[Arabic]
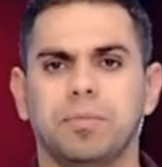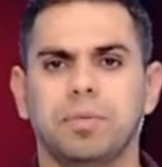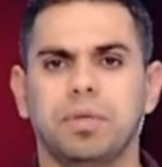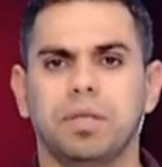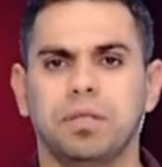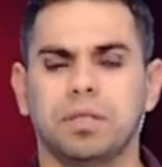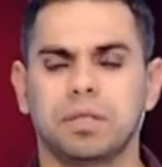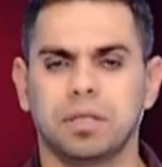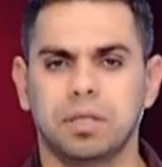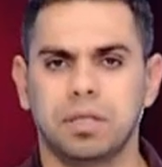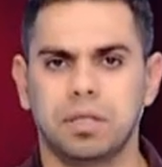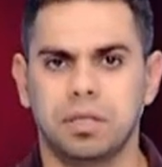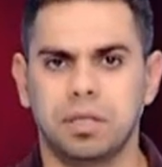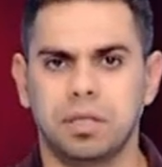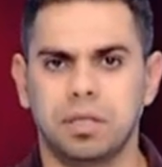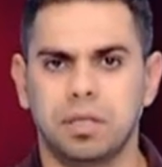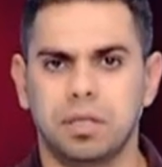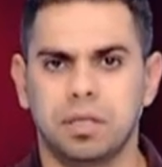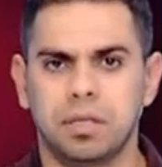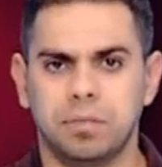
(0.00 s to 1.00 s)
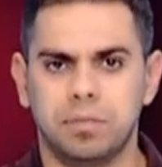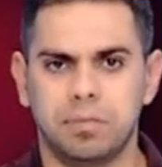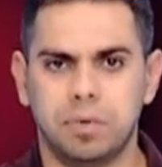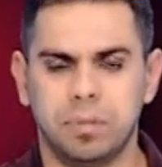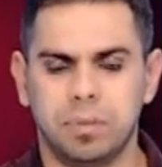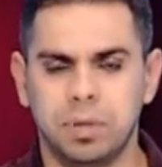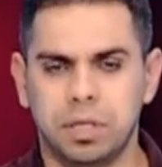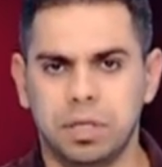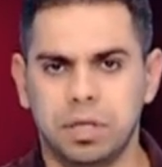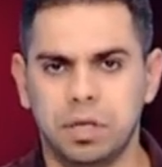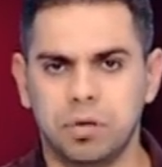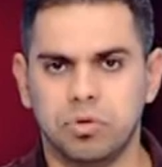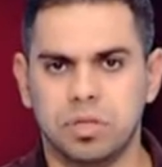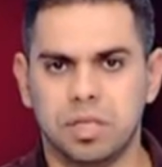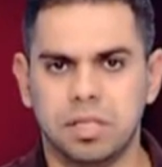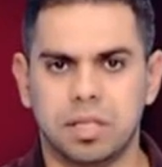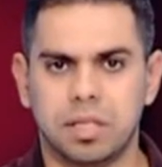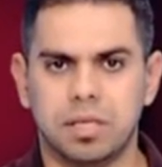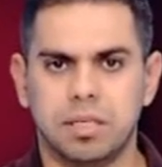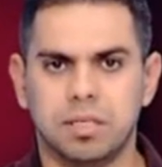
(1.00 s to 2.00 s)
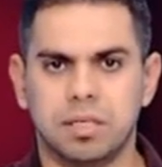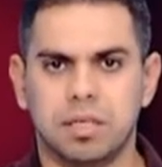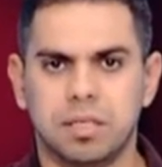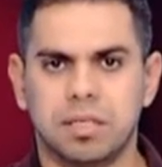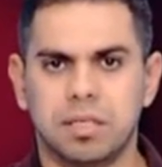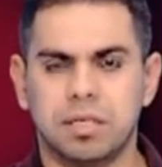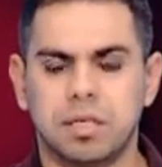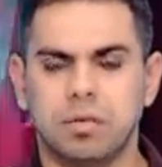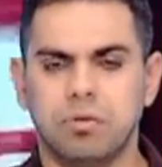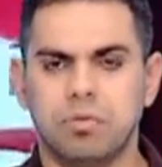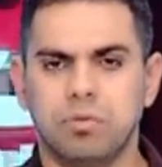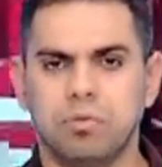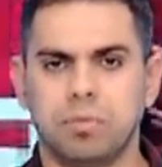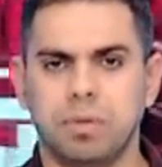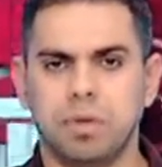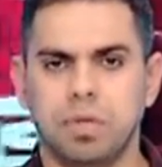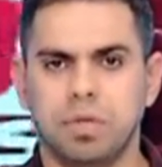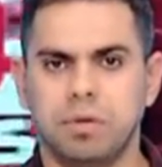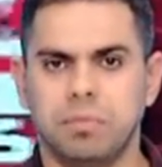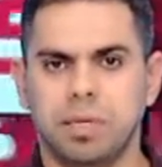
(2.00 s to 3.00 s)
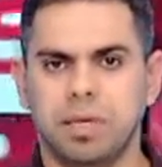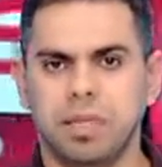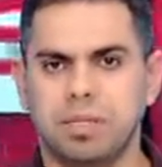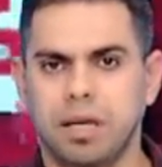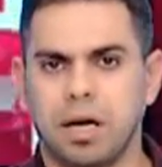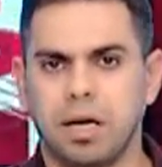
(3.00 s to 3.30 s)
كبير ما بين الاستاذ عز حسين وبقيه